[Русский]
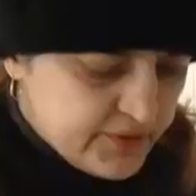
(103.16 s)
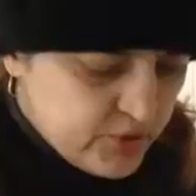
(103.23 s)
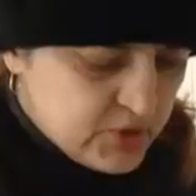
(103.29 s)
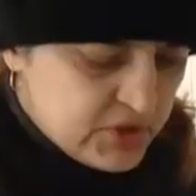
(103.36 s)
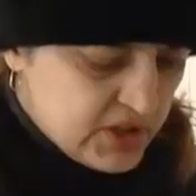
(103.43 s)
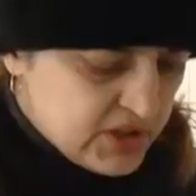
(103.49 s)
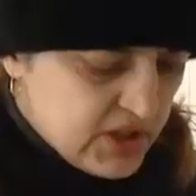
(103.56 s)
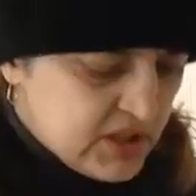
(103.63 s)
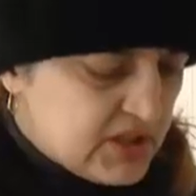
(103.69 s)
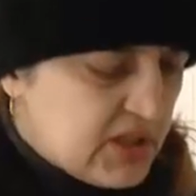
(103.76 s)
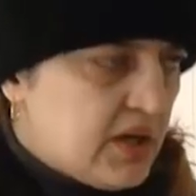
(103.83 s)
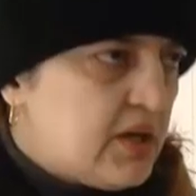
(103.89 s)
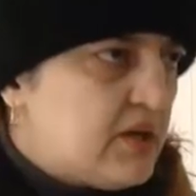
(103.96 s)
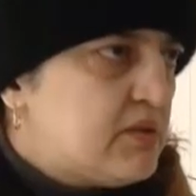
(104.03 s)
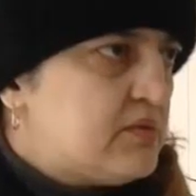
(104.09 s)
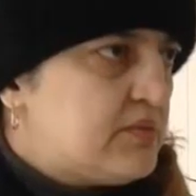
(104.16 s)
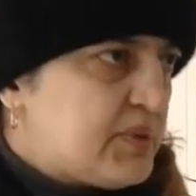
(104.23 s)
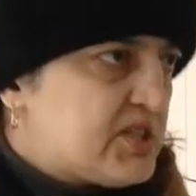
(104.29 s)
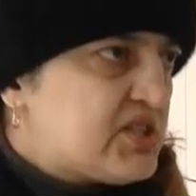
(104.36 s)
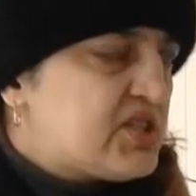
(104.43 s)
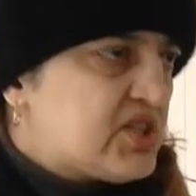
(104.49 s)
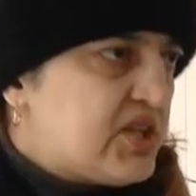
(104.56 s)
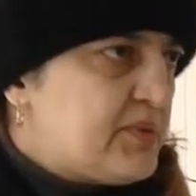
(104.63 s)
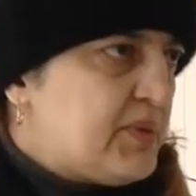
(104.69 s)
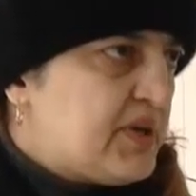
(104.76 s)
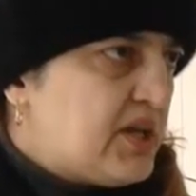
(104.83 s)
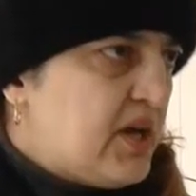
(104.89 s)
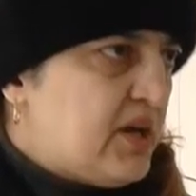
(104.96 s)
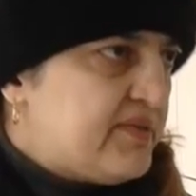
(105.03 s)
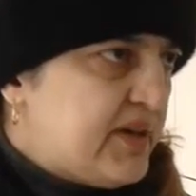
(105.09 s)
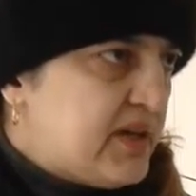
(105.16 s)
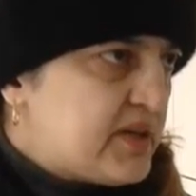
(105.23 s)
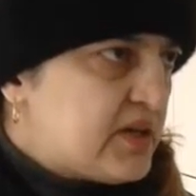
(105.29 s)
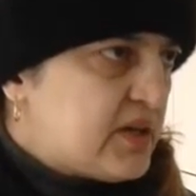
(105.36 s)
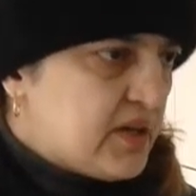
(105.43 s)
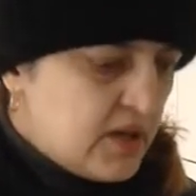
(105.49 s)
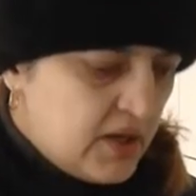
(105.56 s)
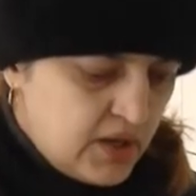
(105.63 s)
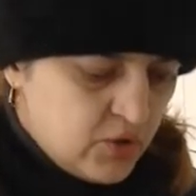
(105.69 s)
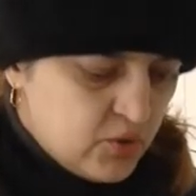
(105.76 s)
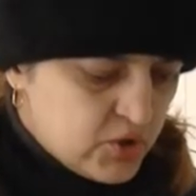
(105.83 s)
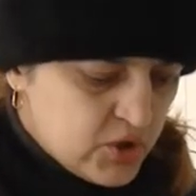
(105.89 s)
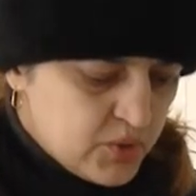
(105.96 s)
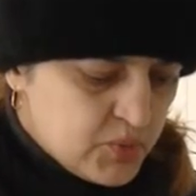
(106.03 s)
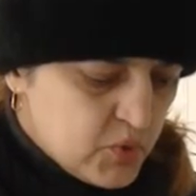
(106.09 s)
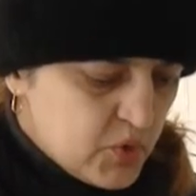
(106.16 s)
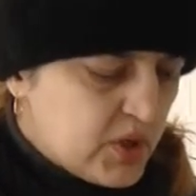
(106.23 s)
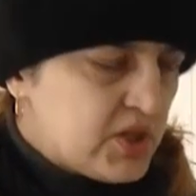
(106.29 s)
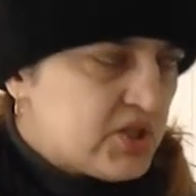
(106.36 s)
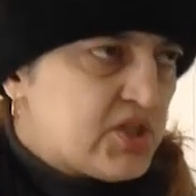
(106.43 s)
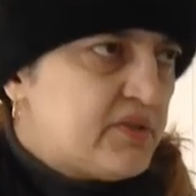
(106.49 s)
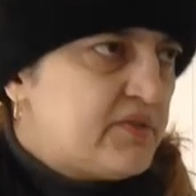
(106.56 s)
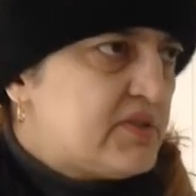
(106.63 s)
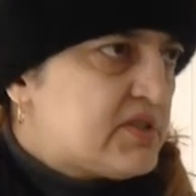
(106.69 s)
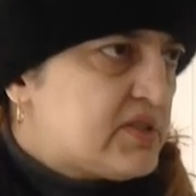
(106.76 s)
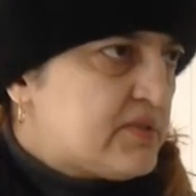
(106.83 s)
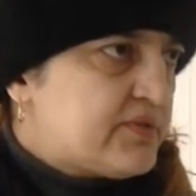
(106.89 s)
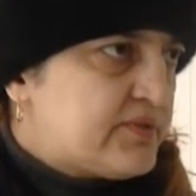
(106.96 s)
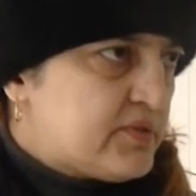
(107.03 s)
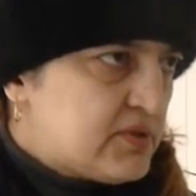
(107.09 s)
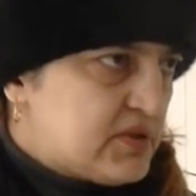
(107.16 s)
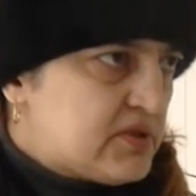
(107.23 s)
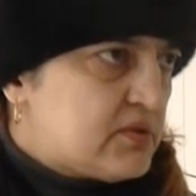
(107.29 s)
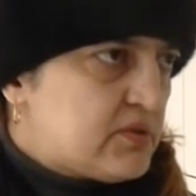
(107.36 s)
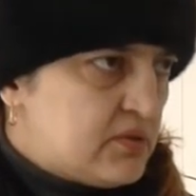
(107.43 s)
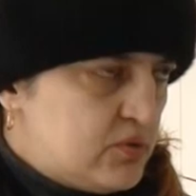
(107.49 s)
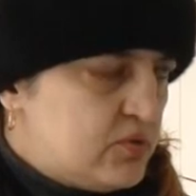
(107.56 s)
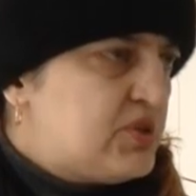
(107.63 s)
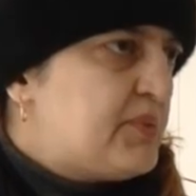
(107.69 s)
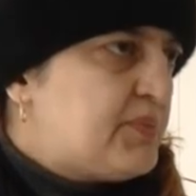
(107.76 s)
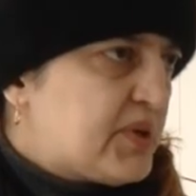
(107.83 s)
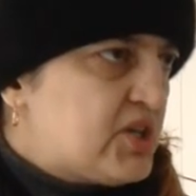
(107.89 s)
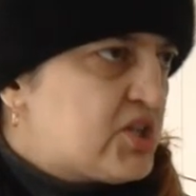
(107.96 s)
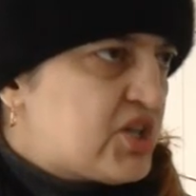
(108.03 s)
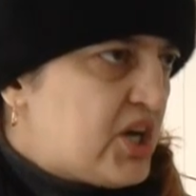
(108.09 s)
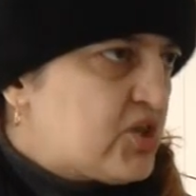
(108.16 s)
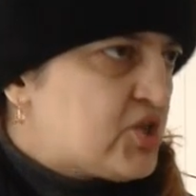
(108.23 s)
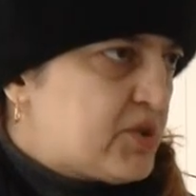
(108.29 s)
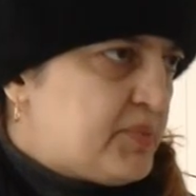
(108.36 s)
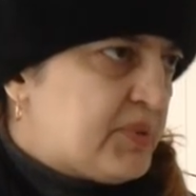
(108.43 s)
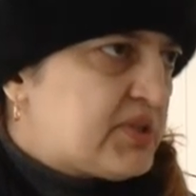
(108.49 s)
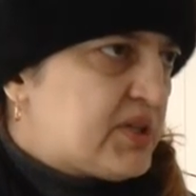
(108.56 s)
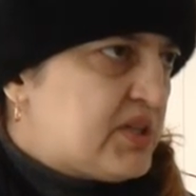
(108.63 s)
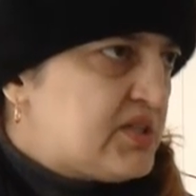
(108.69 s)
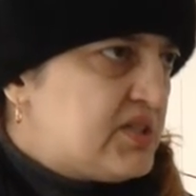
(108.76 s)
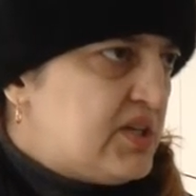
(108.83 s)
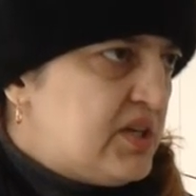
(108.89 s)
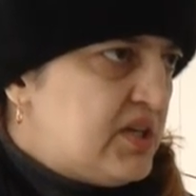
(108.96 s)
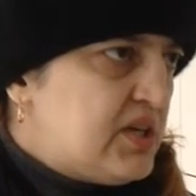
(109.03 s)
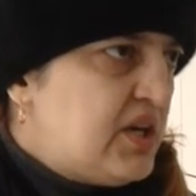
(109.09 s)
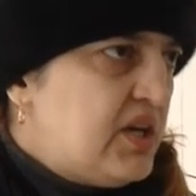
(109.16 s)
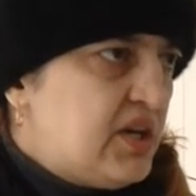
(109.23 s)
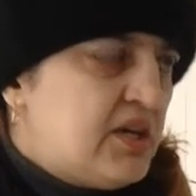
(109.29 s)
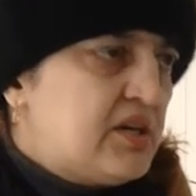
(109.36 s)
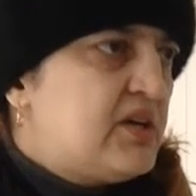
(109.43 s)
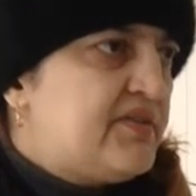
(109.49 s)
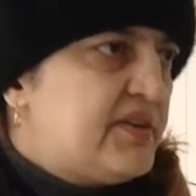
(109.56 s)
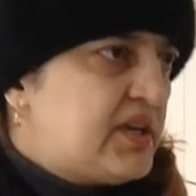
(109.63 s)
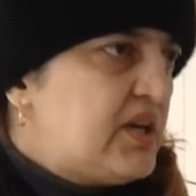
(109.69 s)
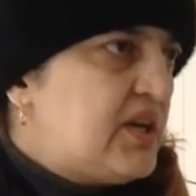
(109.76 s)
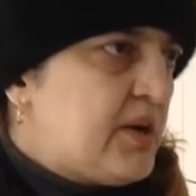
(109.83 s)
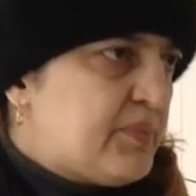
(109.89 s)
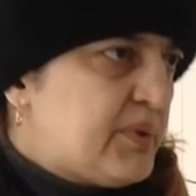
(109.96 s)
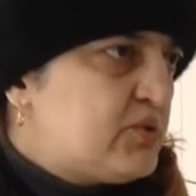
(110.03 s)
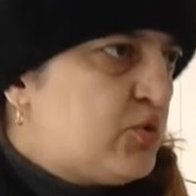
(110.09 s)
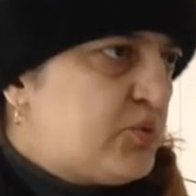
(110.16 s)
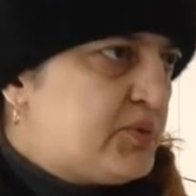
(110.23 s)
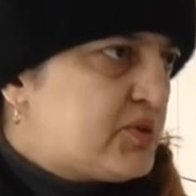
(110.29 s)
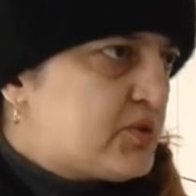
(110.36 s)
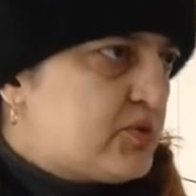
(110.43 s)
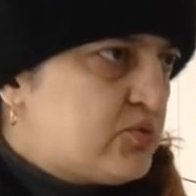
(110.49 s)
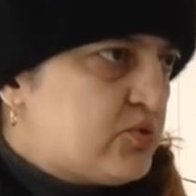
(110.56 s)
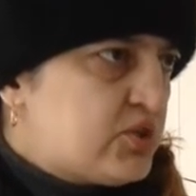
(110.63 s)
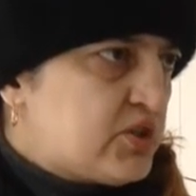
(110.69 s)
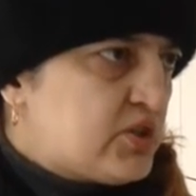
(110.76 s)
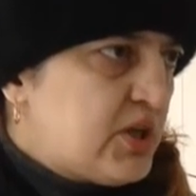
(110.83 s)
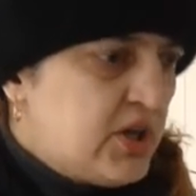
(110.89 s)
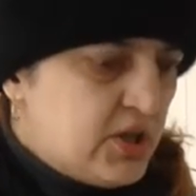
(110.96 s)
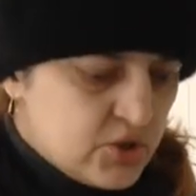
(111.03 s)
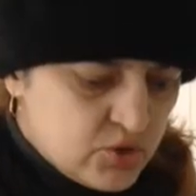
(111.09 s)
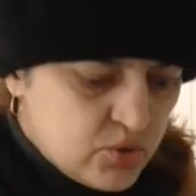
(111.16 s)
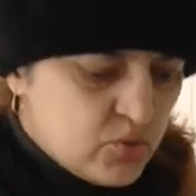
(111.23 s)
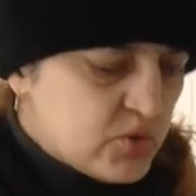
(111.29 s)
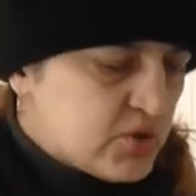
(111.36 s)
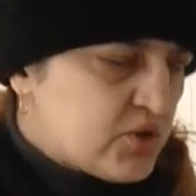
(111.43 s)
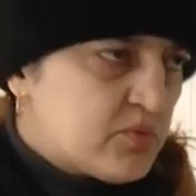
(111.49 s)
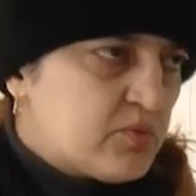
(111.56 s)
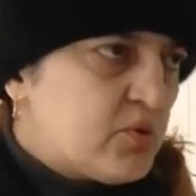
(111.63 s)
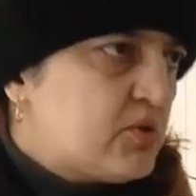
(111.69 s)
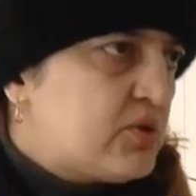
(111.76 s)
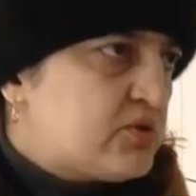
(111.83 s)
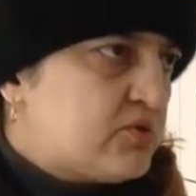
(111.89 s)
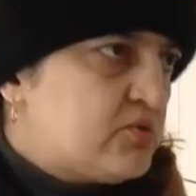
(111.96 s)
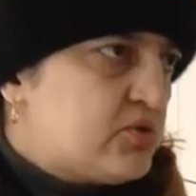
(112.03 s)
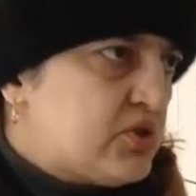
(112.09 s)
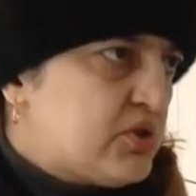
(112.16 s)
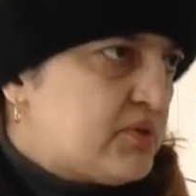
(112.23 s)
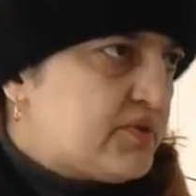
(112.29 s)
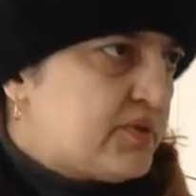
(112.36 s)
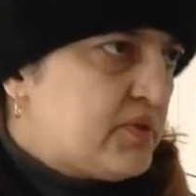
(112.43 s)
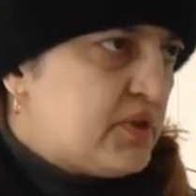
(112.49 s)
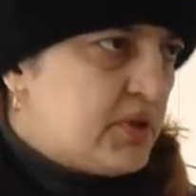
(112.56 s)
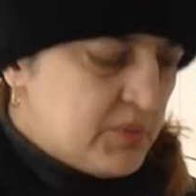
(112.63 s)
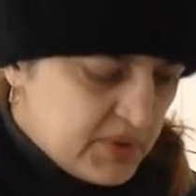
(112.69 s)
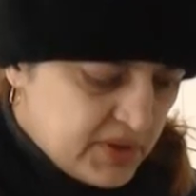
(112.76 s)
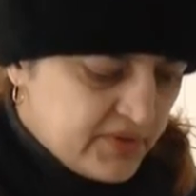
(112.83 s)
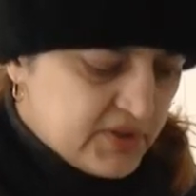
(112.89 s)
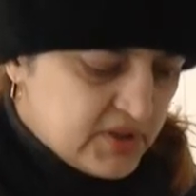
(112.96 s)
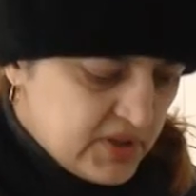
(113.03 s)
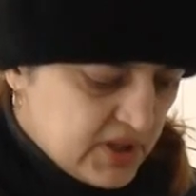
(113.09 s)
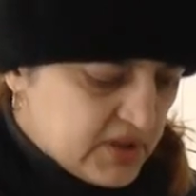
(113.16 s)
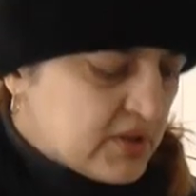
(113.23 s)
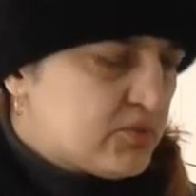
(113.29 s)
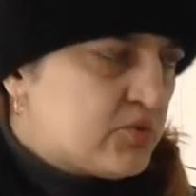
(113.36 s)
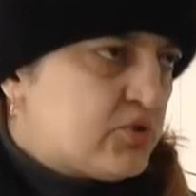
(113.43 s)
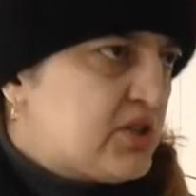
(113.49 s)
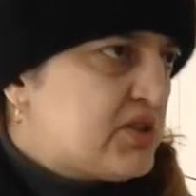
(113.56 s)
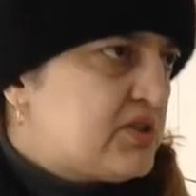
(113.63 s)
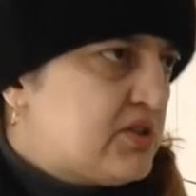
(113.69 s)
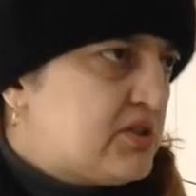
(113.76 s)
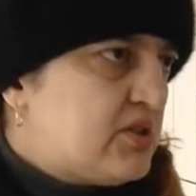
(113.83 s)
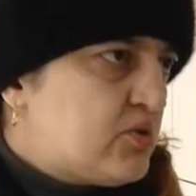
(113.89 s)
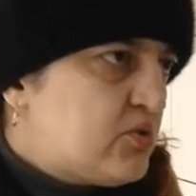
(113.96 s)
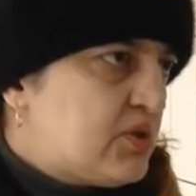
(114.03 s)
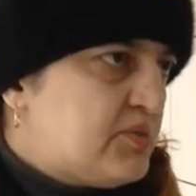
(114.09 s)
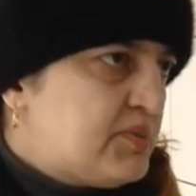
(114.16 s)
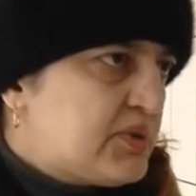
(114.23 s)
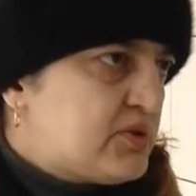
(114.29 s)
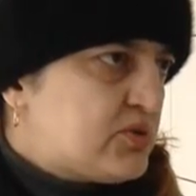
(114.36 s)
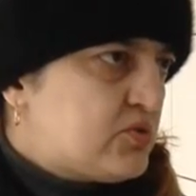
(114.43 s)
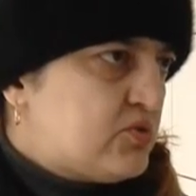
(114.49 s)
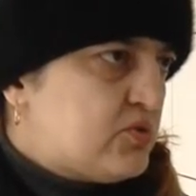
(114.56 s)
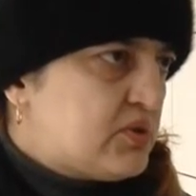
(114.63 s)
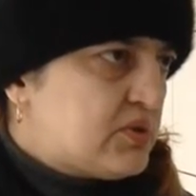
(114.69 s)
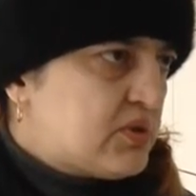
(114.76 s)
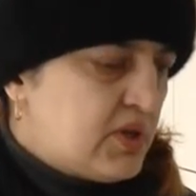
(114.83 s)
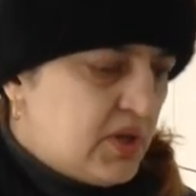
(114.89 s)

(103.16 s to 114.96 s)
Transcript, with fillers: тот день, когда произошла моя авария, очень много очевидцев, э, э, людей проезжающих подходили и говорили о подобных случаях, что очень много случаев именно вот на этом участке дороги происходит.